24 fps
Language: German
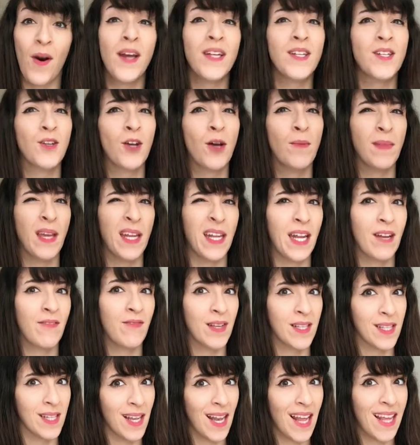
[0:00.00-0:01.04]
Heute kommt ein
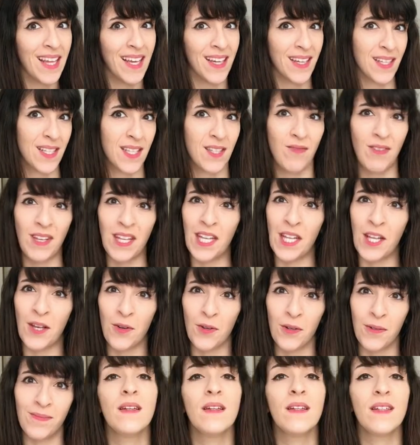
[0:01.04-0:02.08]
etwas längeres
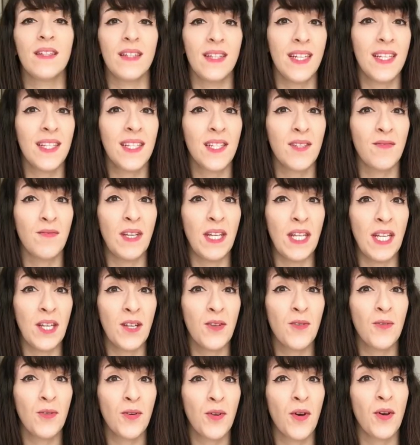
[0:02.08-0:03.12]
Video. Dieses
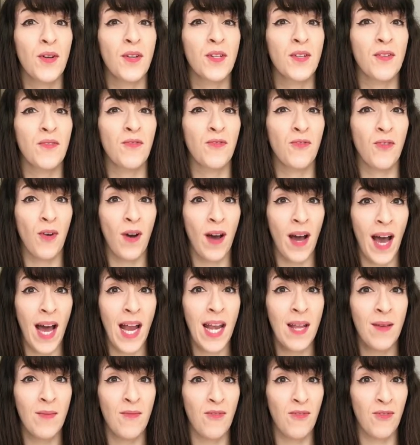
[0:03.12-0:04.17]
Video könnte vor
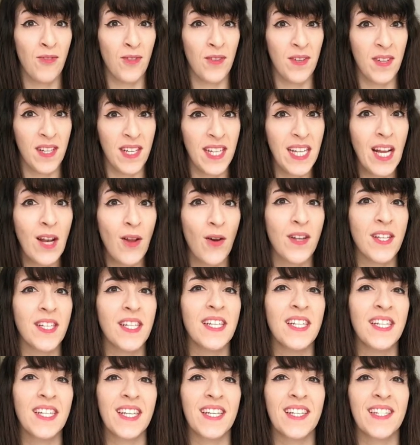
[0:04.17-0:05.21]
allem für die Leute
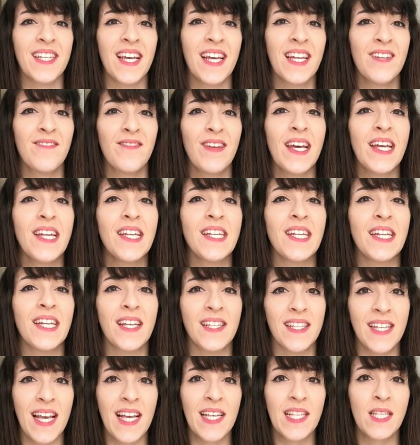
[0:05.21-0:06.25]
interessant werden, die
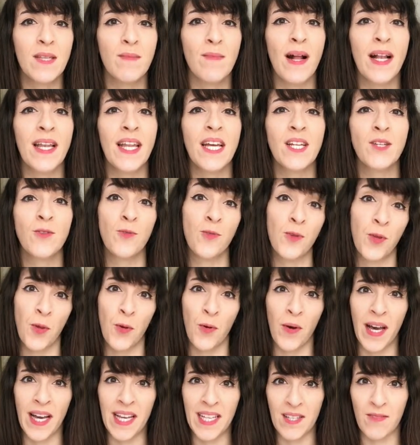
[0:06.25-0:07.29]
das erste Mal nach
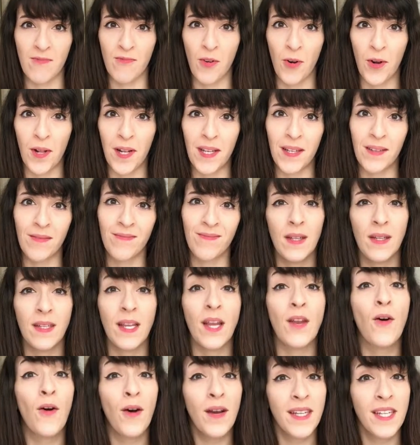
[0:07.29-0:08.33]
Tokio reisen wollen.
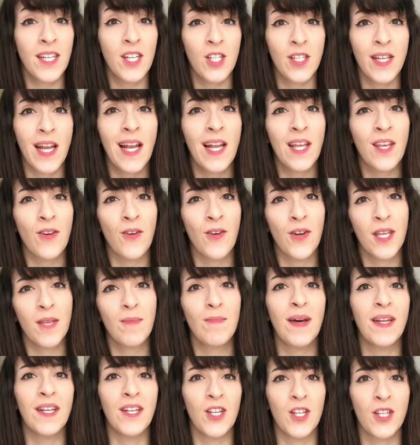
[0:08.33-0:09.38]
Denn heute stelle ich euch
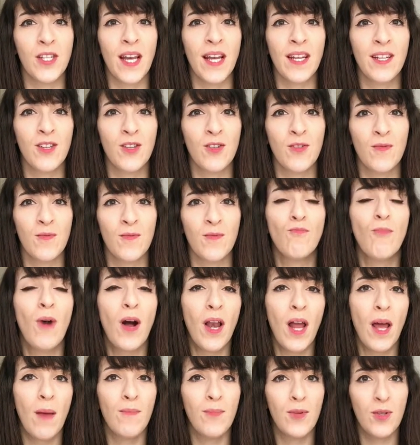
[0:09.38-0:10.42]
mal die Stadt mal
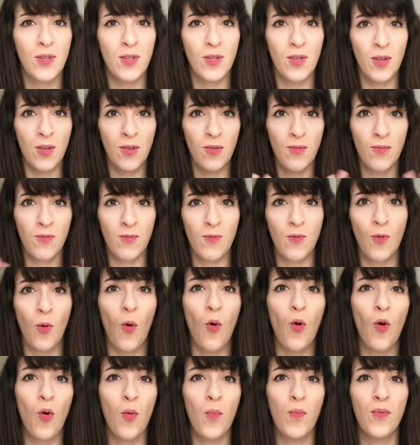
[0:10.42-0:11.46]
ein bisschen
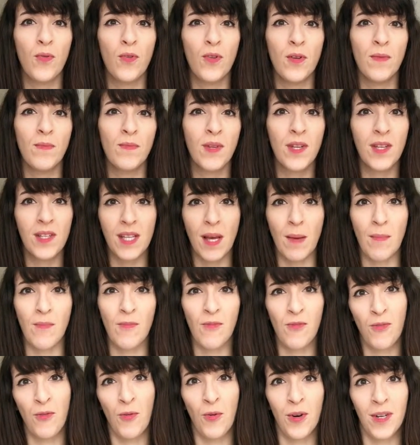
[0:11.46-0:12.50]
grob im
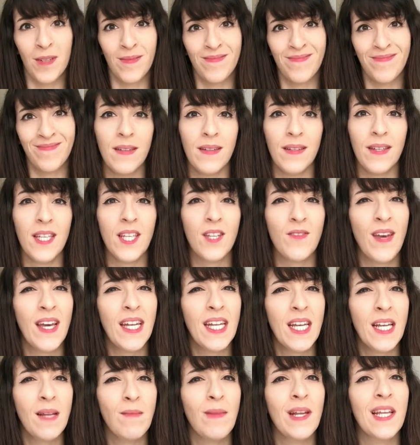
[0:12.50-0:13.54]
Gesamten vor. Ich
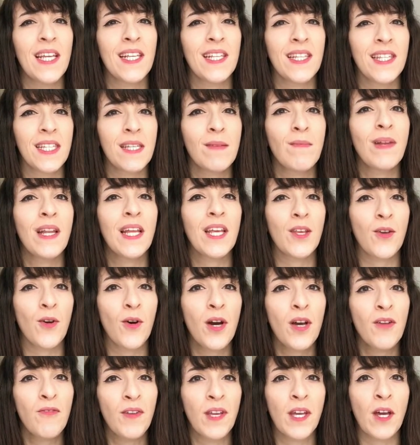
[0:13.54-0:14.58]
werde nämlich ziemlich
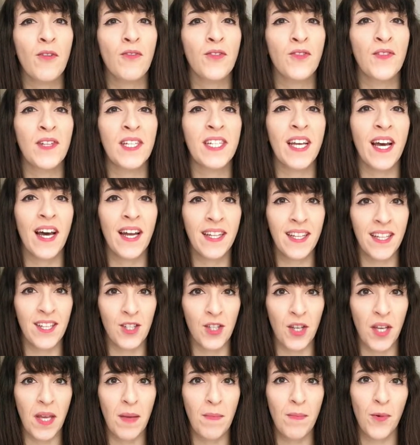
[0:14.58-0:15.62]
häufig auf Twitter
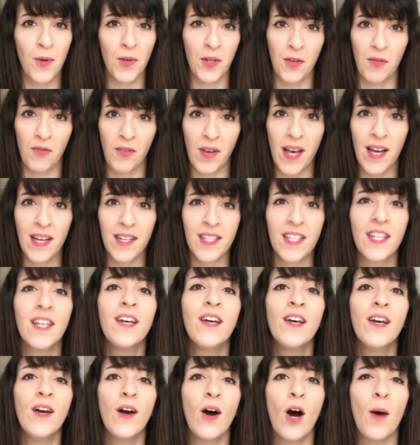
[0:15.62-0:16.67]
angeschrieben und gefragt,
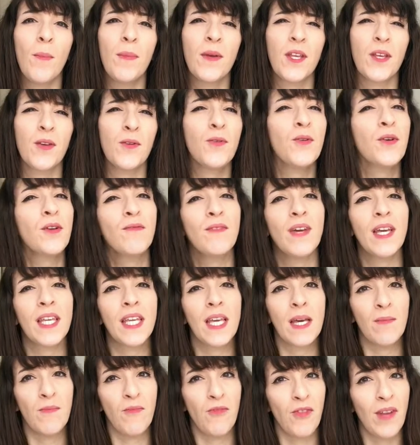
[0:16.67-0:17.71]
ob ich
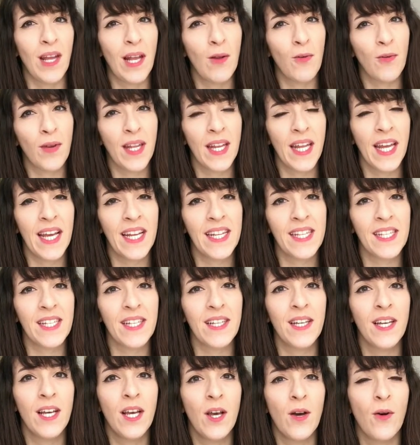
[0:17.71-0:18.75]
irgendwelche Empfehlungen
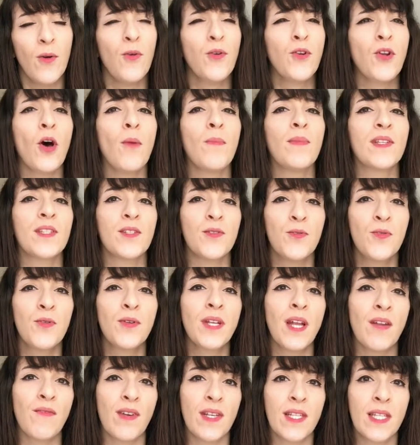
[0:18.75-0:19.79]
hätte oder ob es
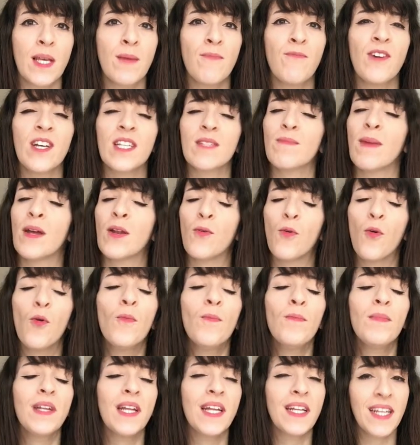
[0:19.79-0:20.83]
irgendetwas gibt, was man
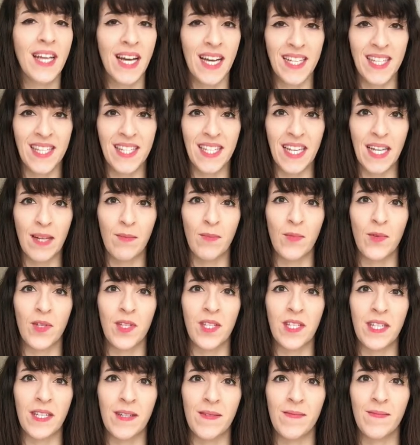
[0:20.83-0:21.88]
unbedingt ansehen
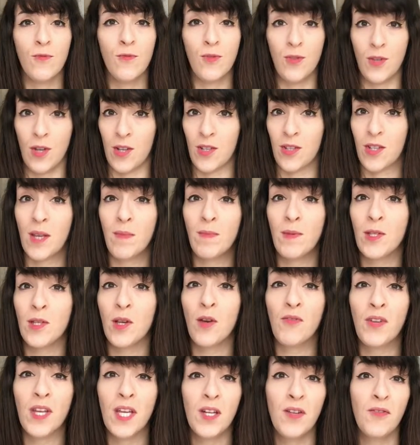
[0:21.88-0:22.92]
müsste. Das gibt es
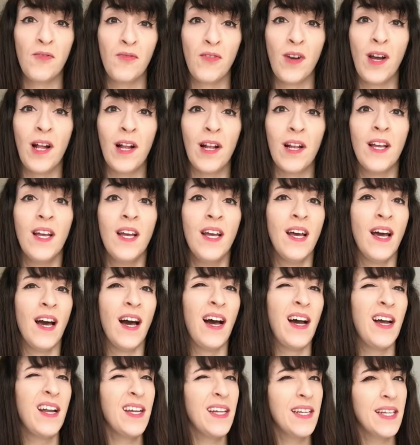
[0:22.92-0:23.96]
auf jeden Fall.
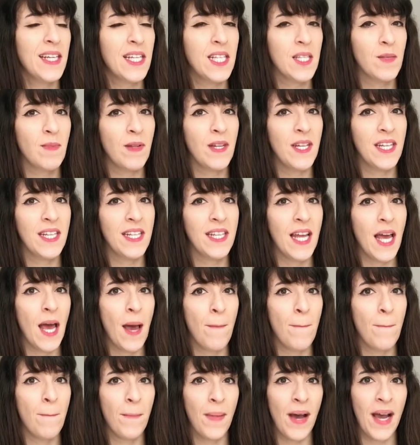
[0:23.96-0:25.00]
Allerdings bin ich der
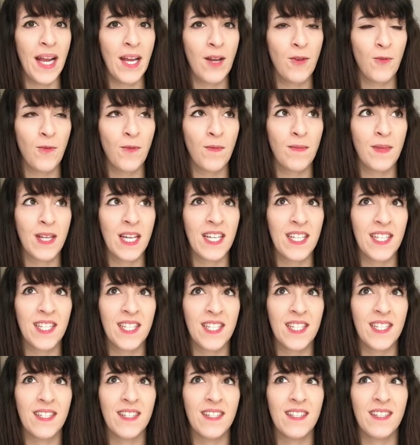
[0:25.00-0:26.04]
Meinung,
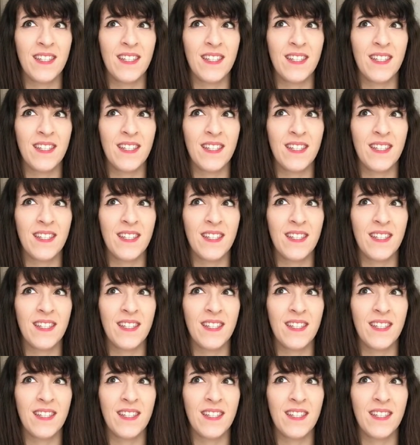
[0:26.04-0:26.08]
dass